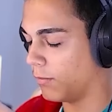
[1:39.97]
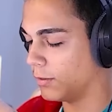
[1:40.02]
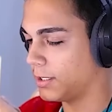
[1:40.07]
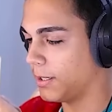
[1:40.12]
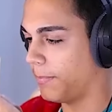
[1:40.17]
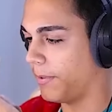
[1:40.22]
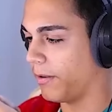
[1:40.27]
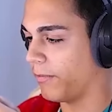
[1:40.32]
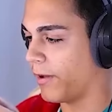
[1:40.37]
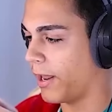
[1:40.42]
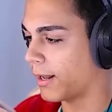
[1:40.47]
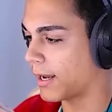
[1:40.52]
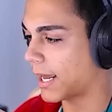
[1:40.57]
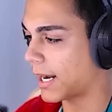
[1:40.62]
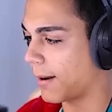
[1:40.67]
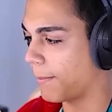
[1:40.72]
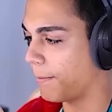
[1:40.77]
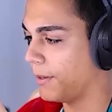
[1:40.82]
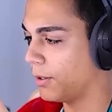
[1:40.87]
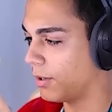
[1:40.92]
você prefere,
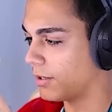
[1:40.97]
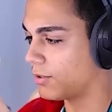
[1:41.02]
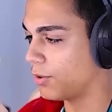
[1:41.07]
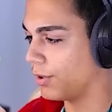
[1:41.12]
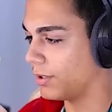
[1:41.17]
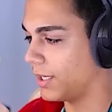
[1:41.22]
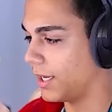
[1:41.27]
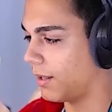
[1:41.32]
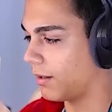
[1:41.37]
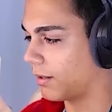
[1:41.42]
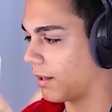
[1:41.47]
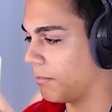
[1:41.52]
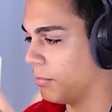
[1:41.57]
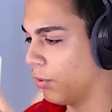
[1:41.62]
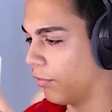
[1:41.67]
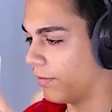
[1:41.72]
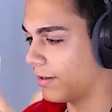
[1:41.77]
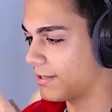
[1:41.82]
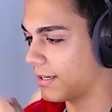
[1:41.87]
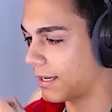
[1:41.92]
carapina ou a C80?
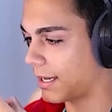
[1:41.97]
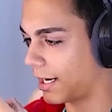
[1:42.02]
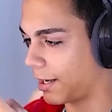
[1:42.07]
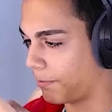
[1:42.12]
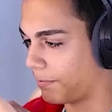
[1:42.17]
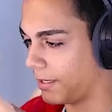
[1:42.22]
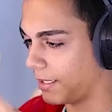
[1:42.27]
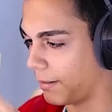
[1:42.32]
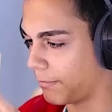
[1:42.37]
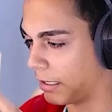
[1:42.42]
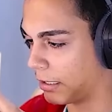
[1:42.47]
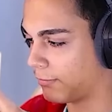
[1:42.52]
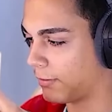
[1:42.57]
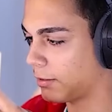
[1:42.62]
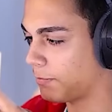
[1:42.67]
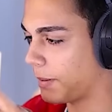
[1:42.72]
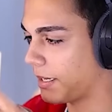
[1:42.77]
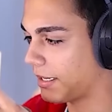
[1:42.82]
Mil vezes a carapina, é mais fácil pra